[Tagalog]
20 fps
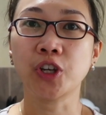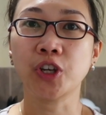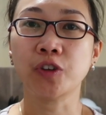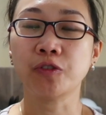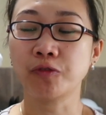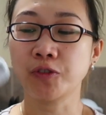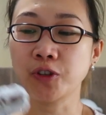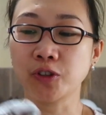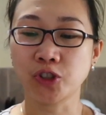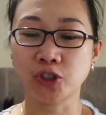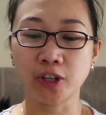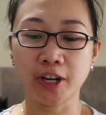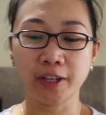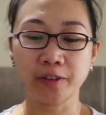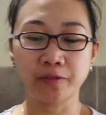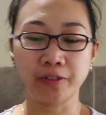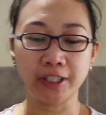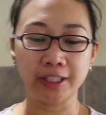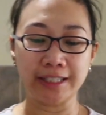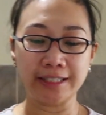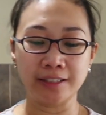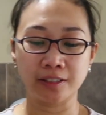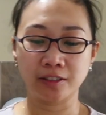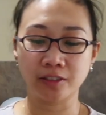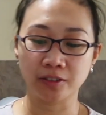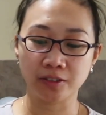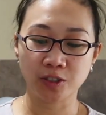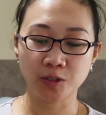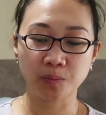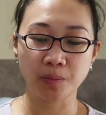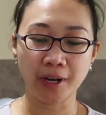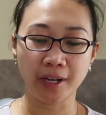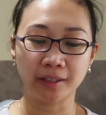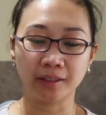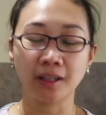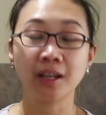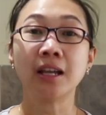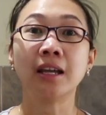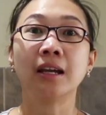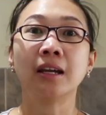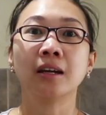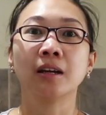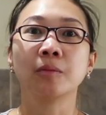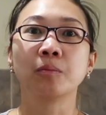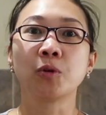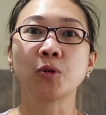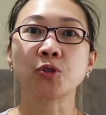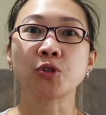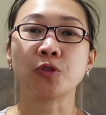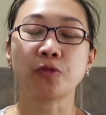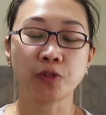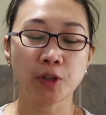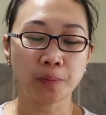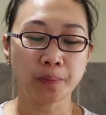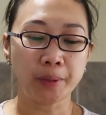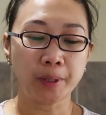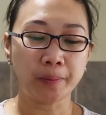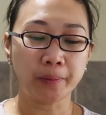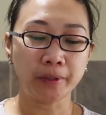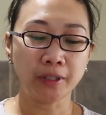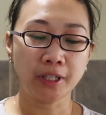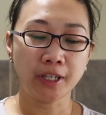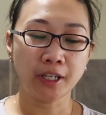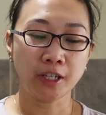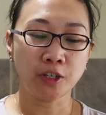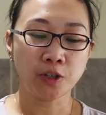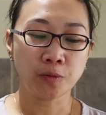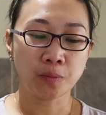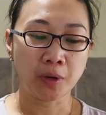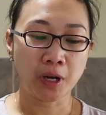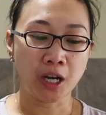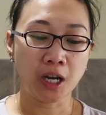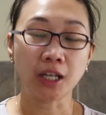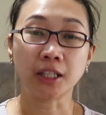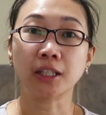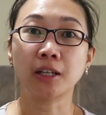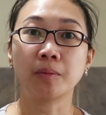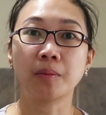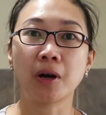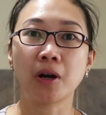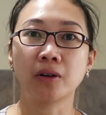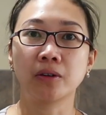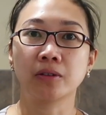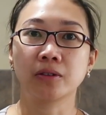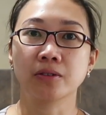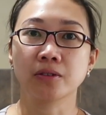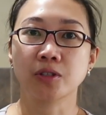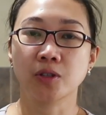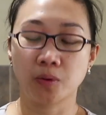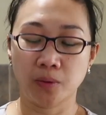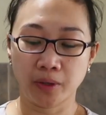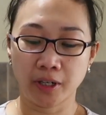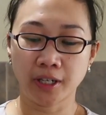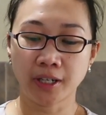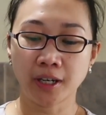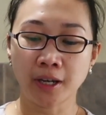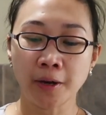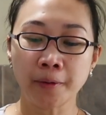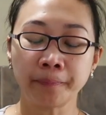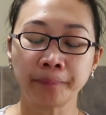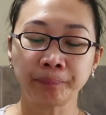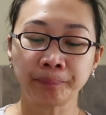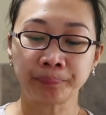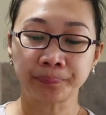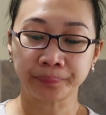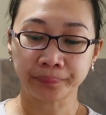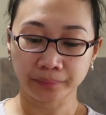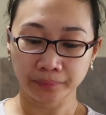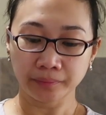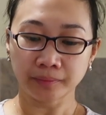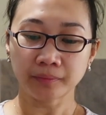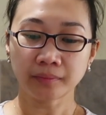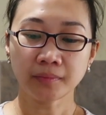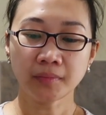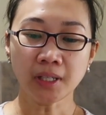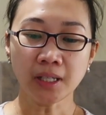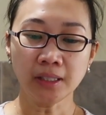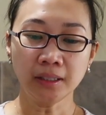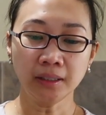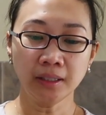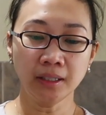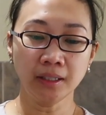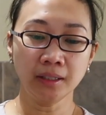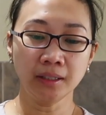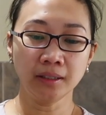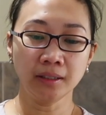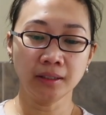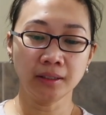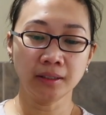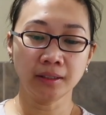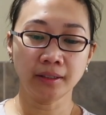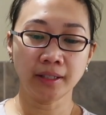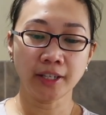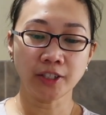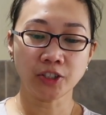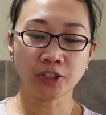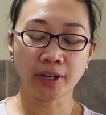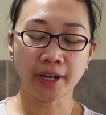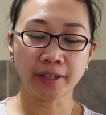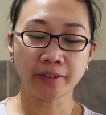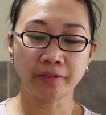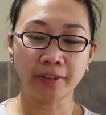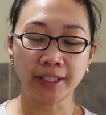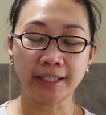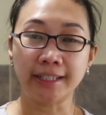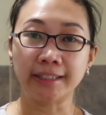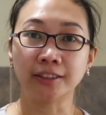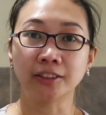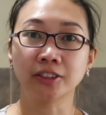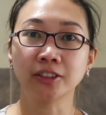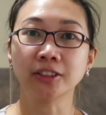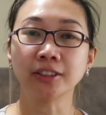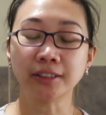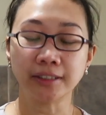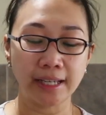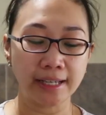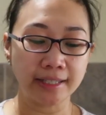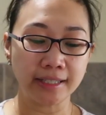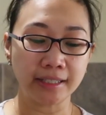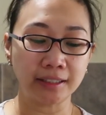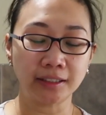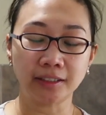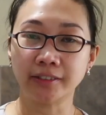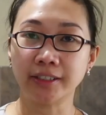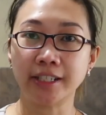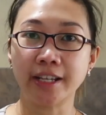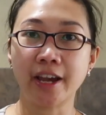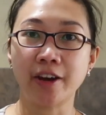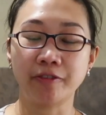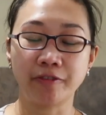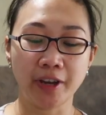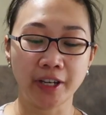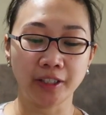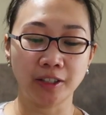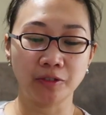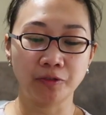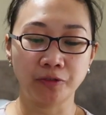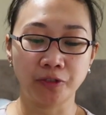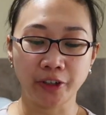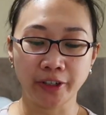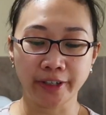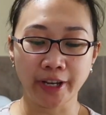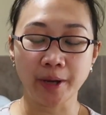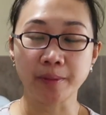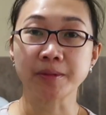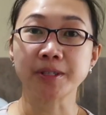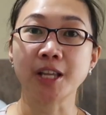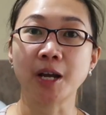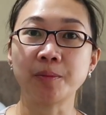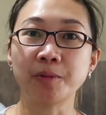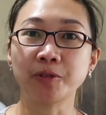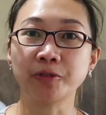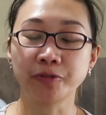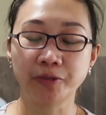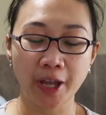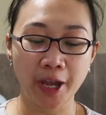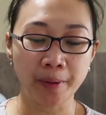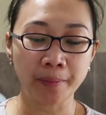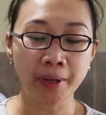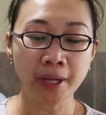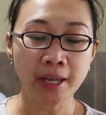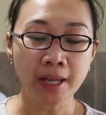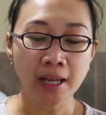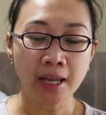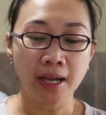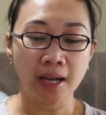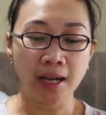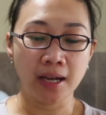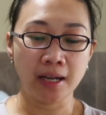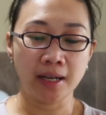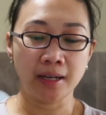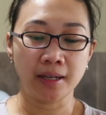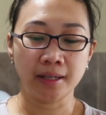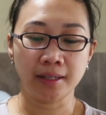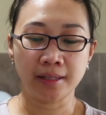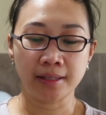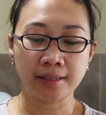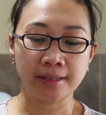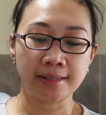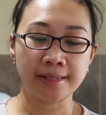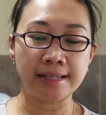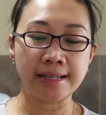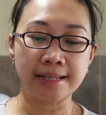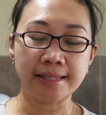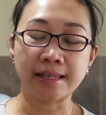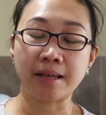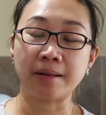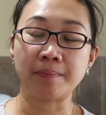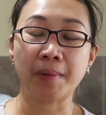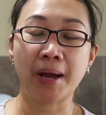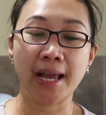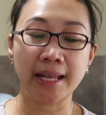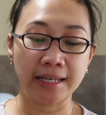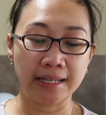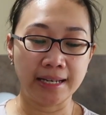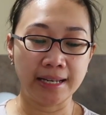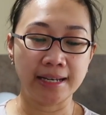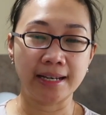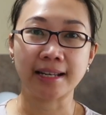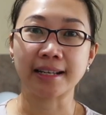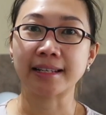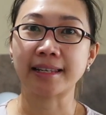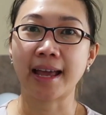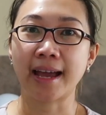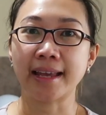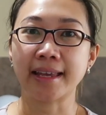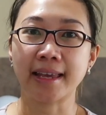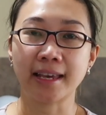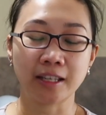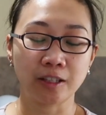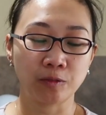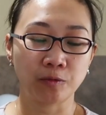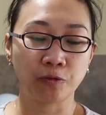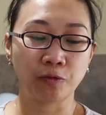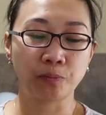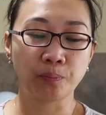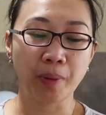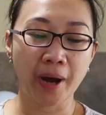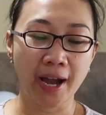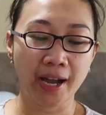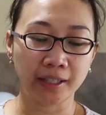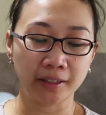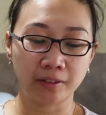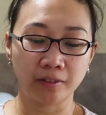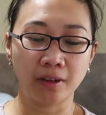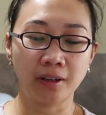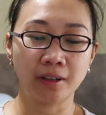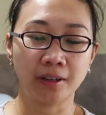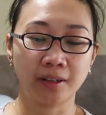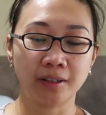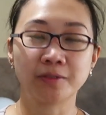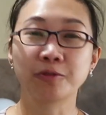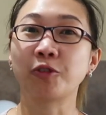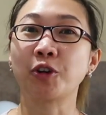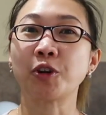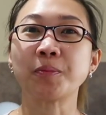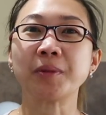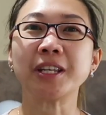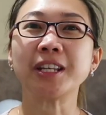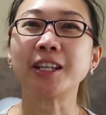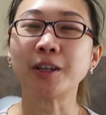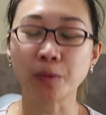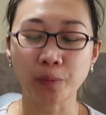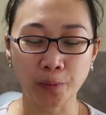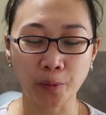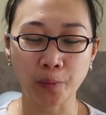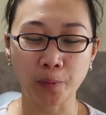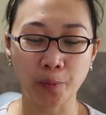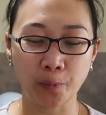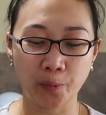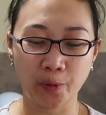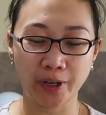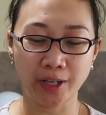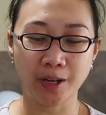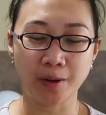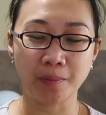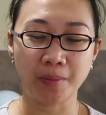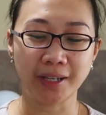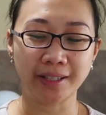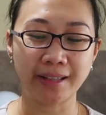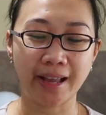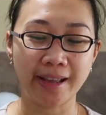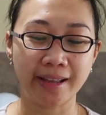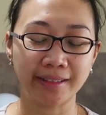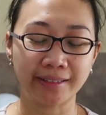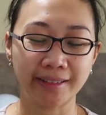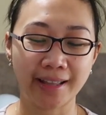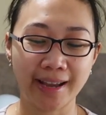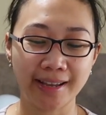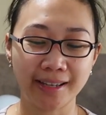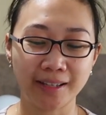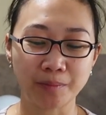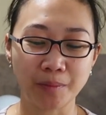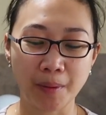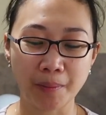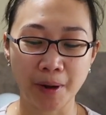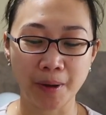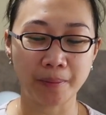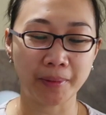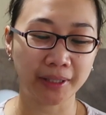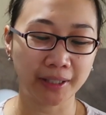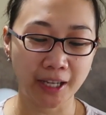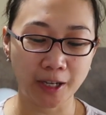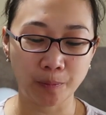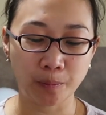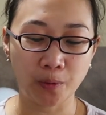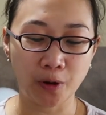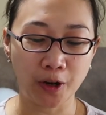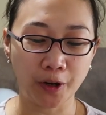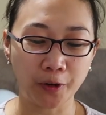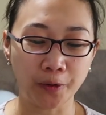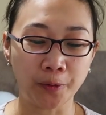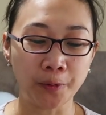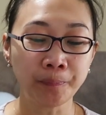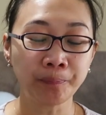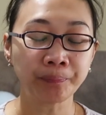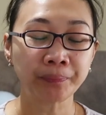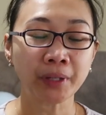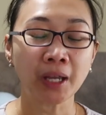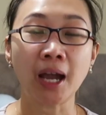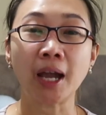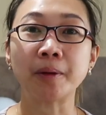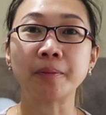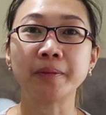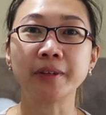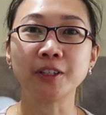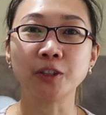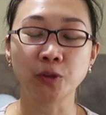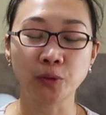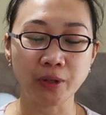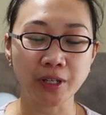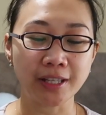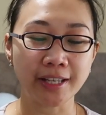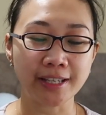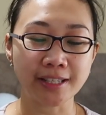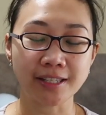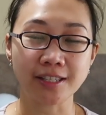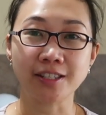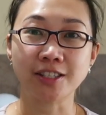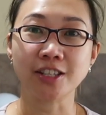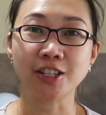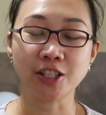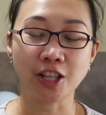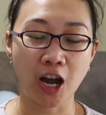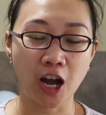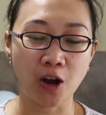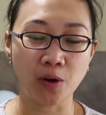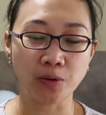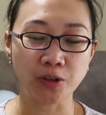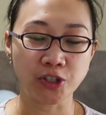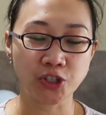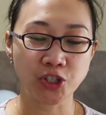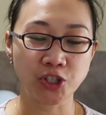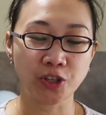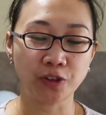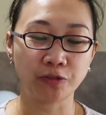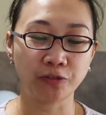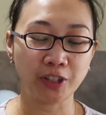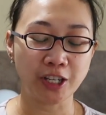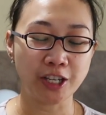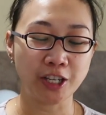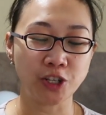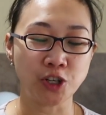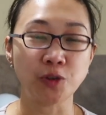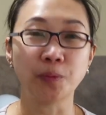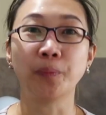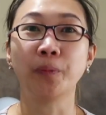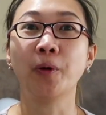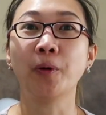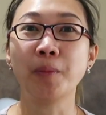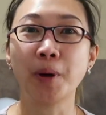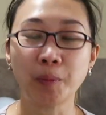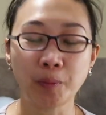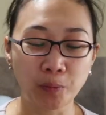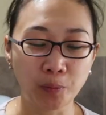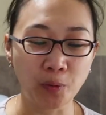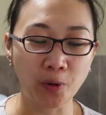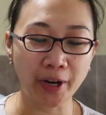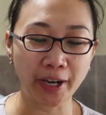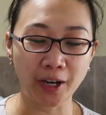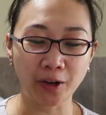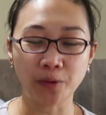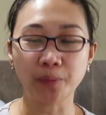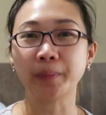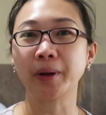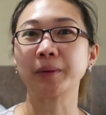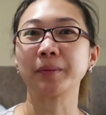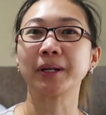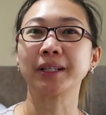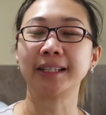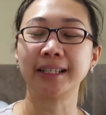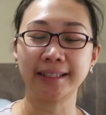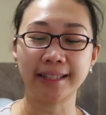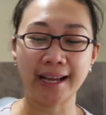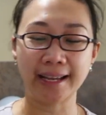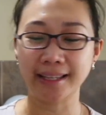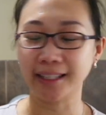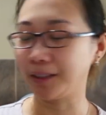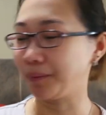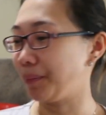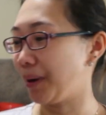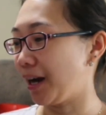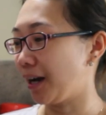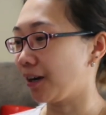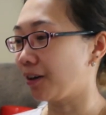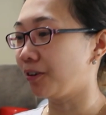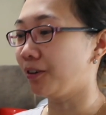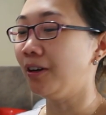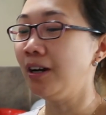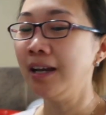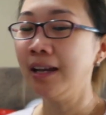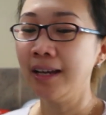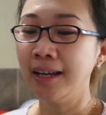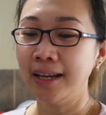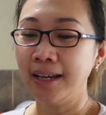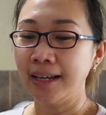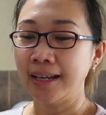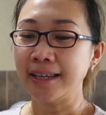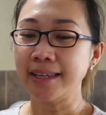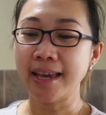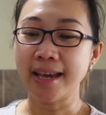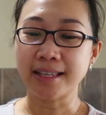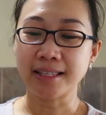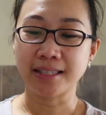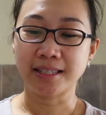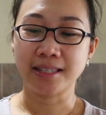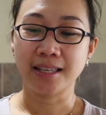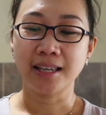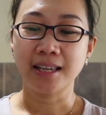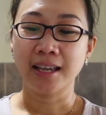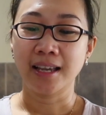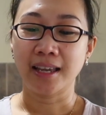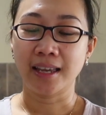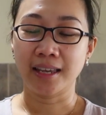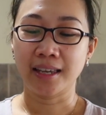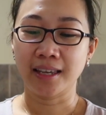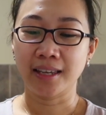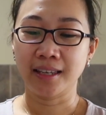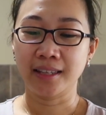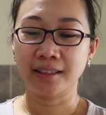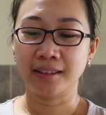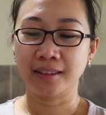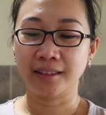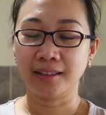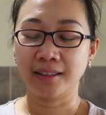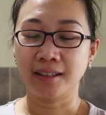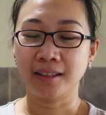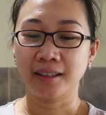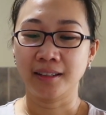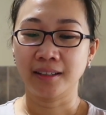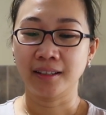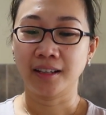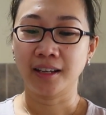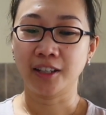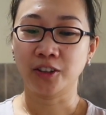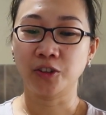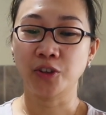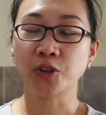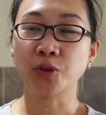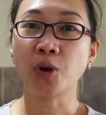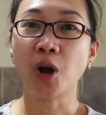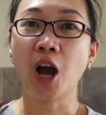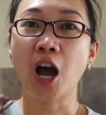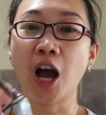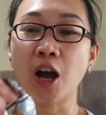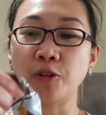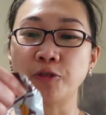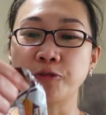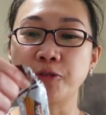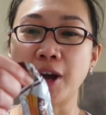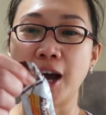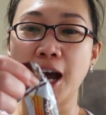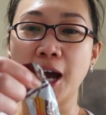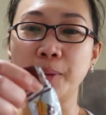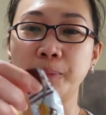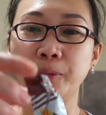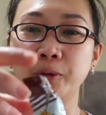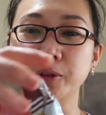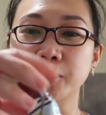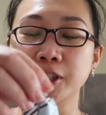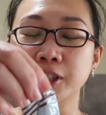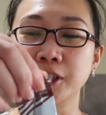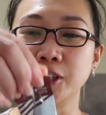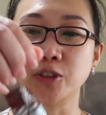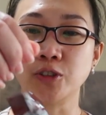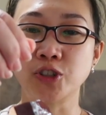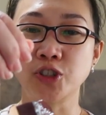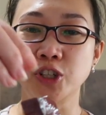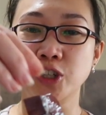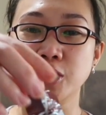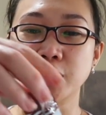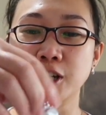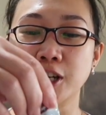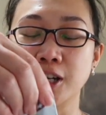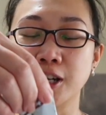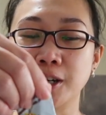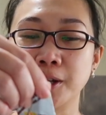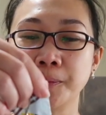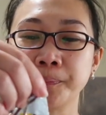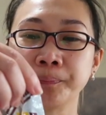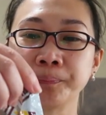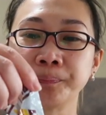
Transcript: if you tried Valentus, but most of the people here, yung mga katrabaho ko sa work, uh, they tried Valentus and it's really effective for them. Some of them, um, sinasamahan nila ng diet, but for me, hindi po po pwedeng mag-diet-diet. Mamamatay po ako. I've been doing like 16-hour shift. Tingin niyo po, mabubuhay ako pag magda-diet pa ako. Yes, and ito yung half kahapon. Hindi ko siya na,